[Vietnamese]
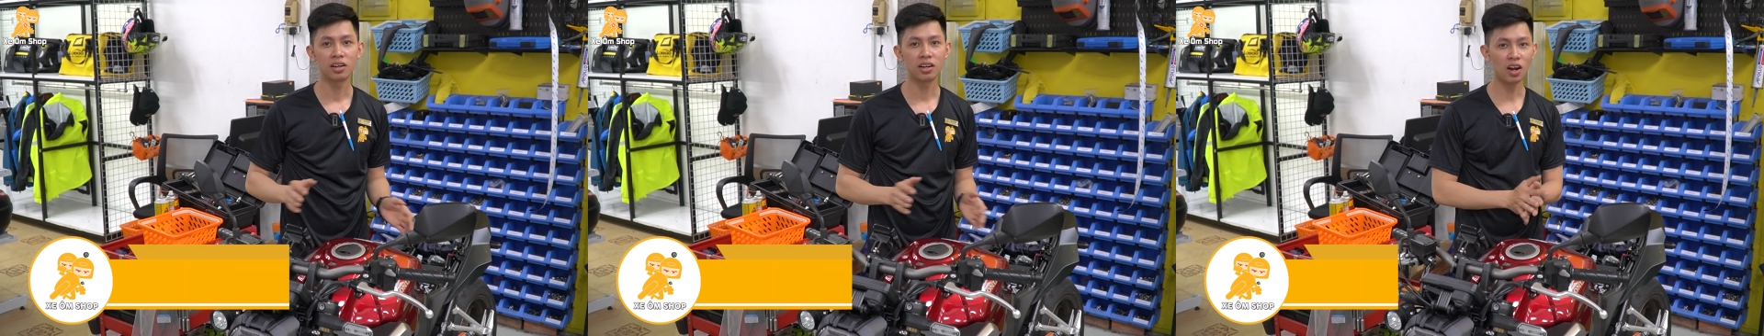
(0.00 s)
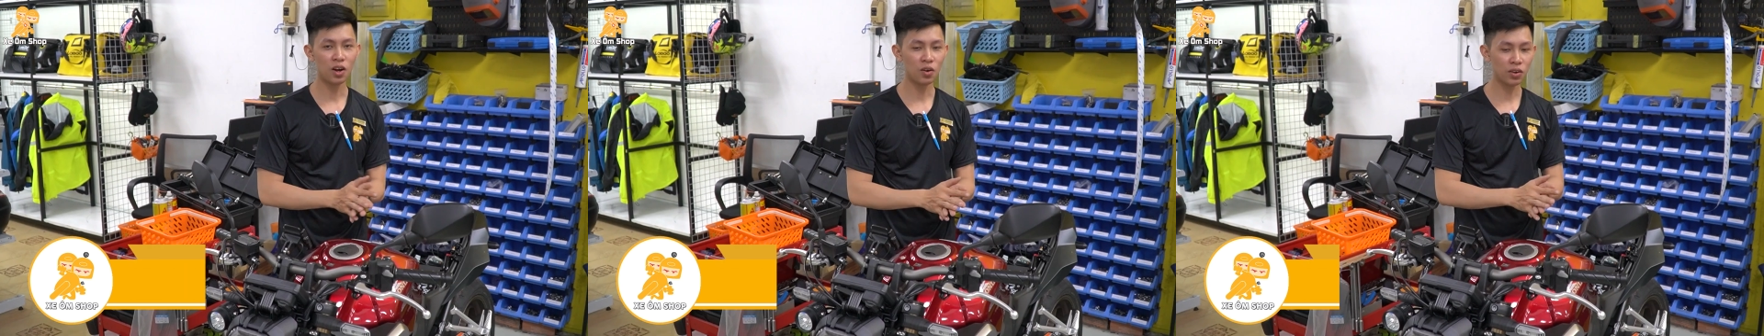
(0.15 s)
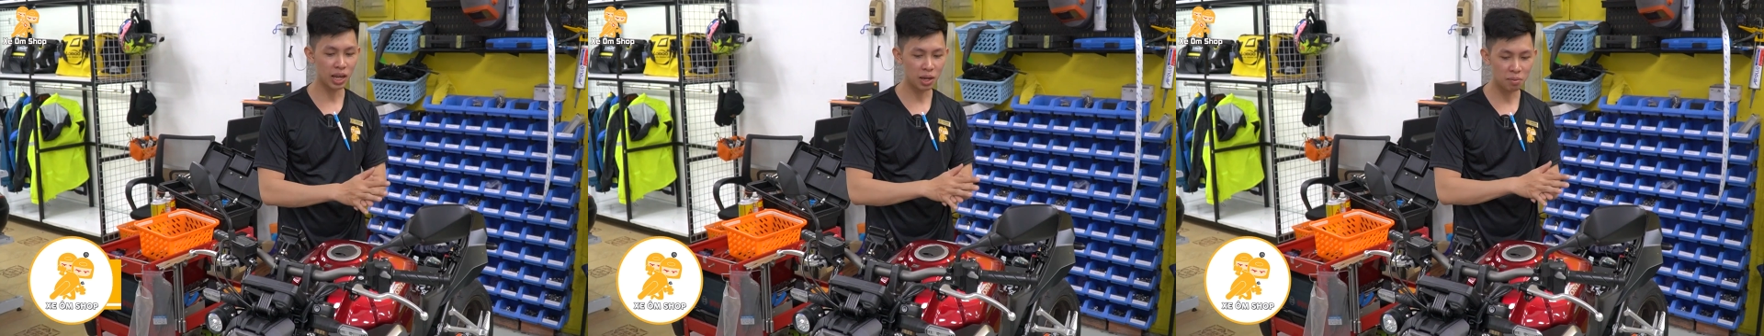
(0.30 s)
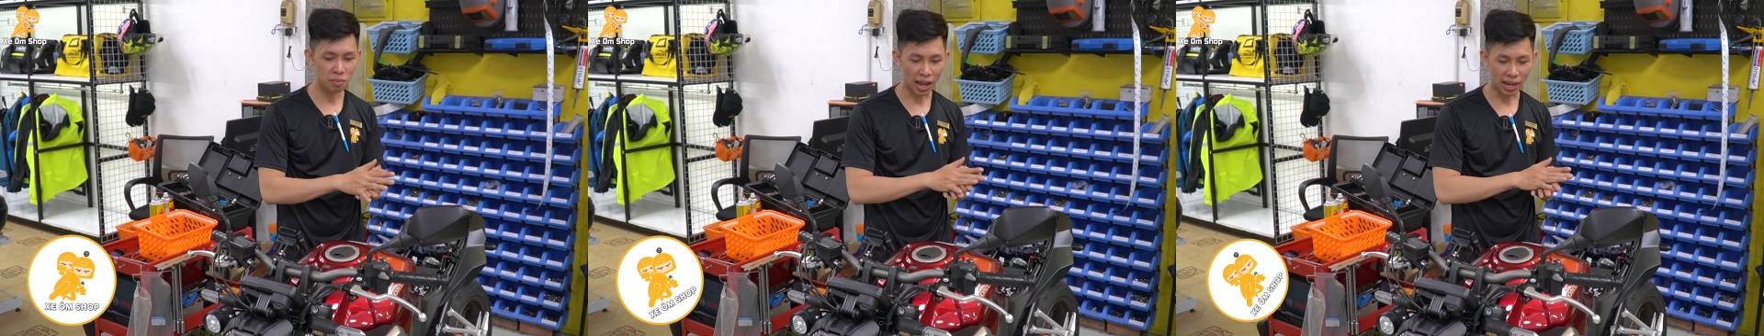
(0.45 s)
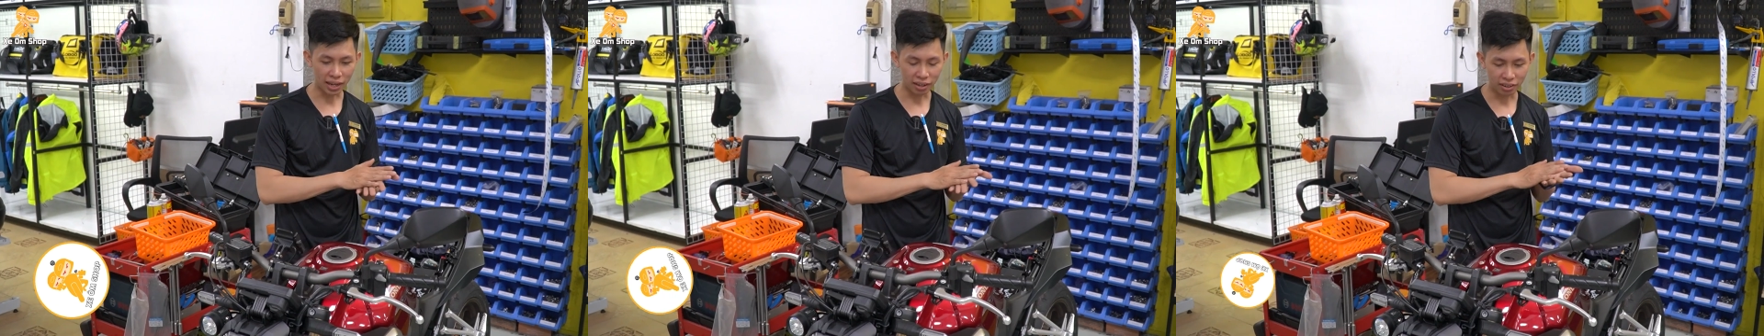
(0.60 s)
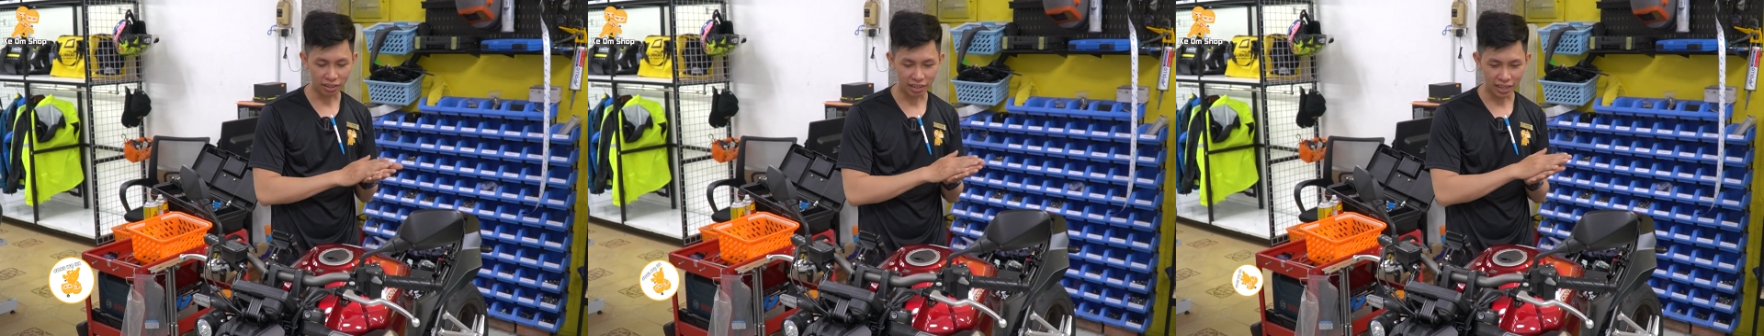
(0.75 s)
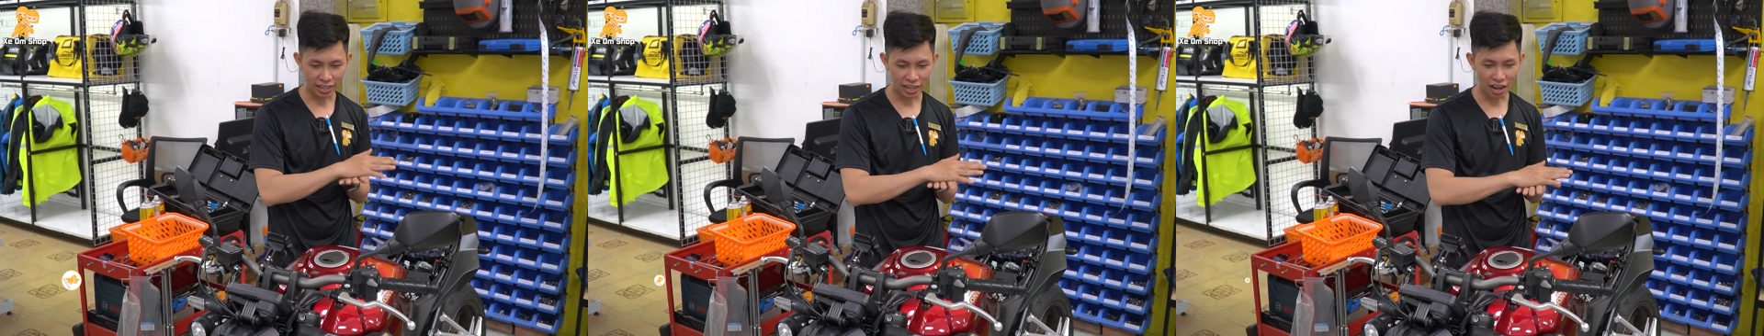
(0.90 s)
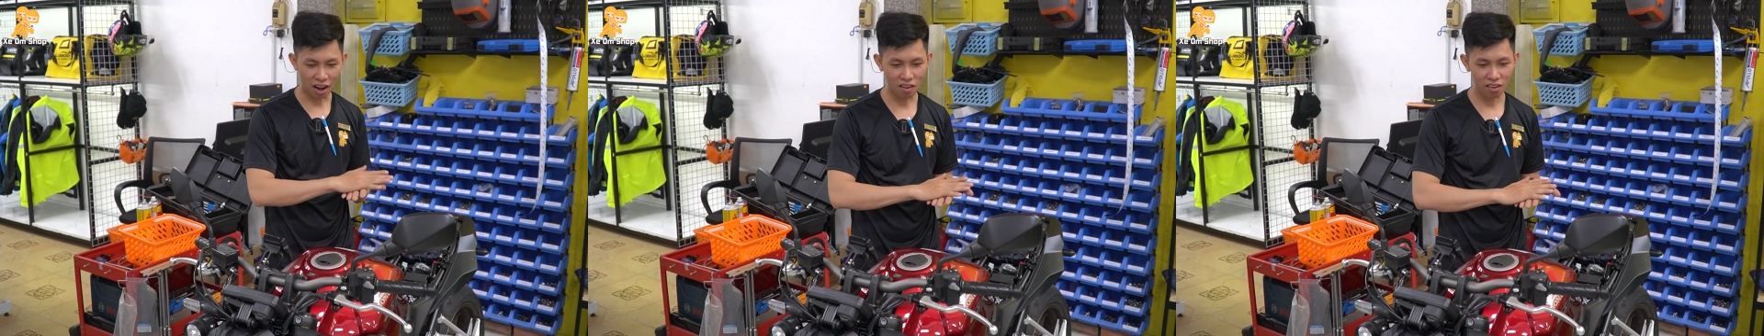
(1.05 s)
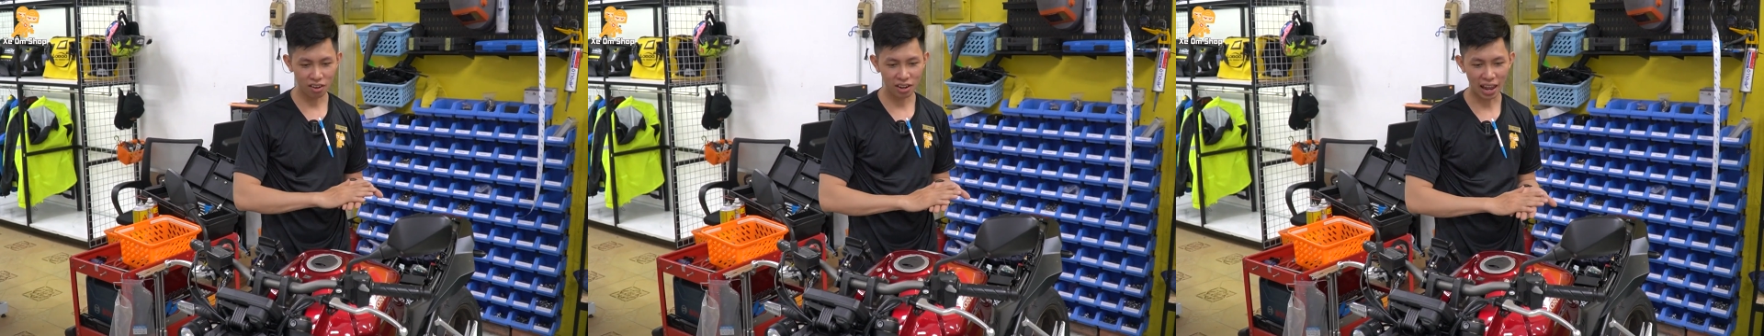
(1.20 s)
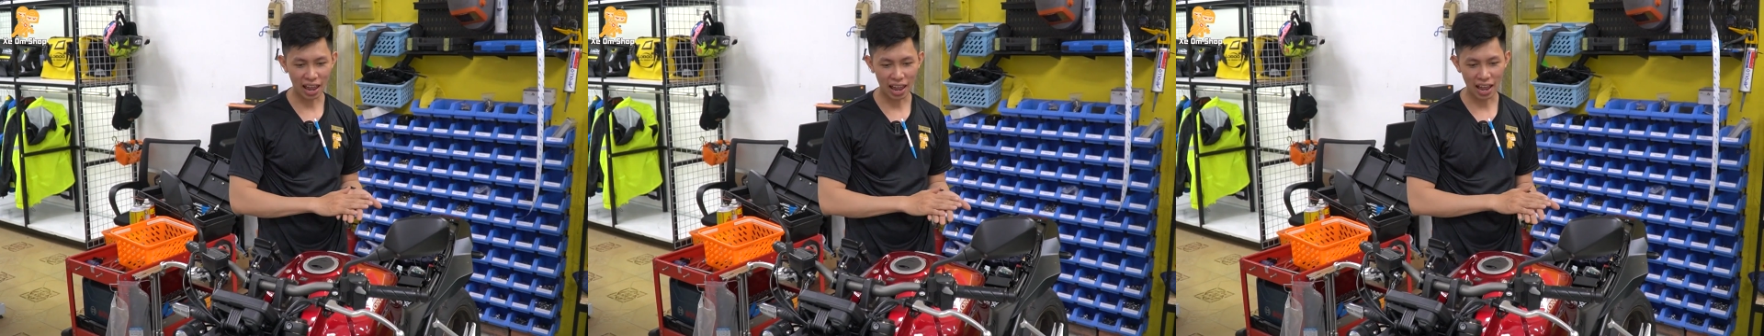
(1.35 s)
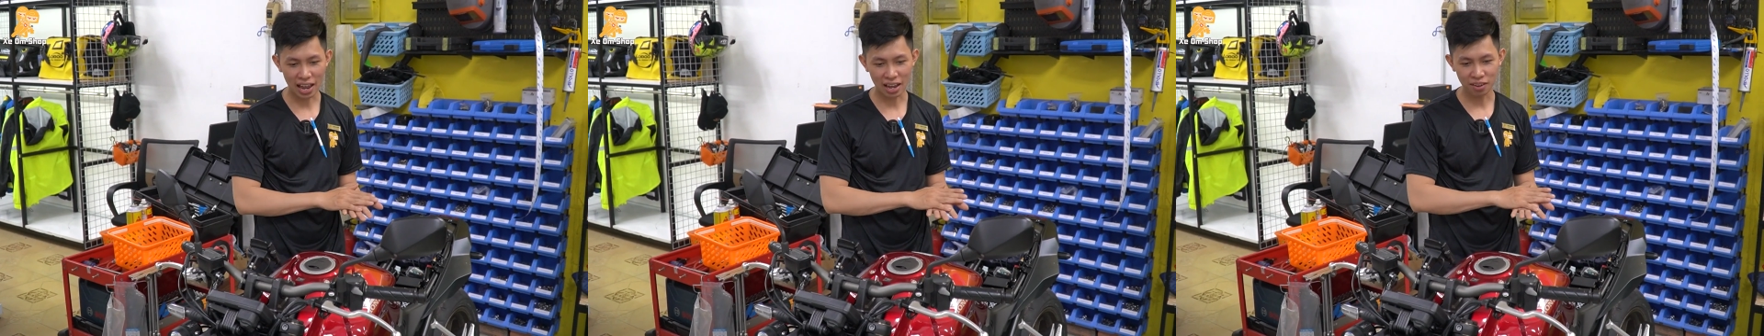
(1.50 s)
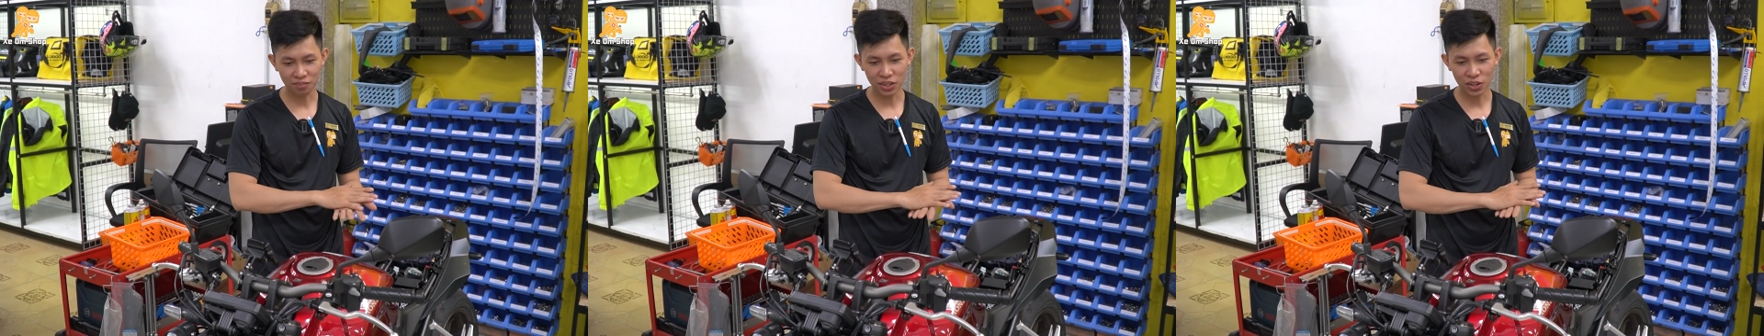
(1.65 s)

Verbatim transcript: Rồi ok các bạn, thì đó là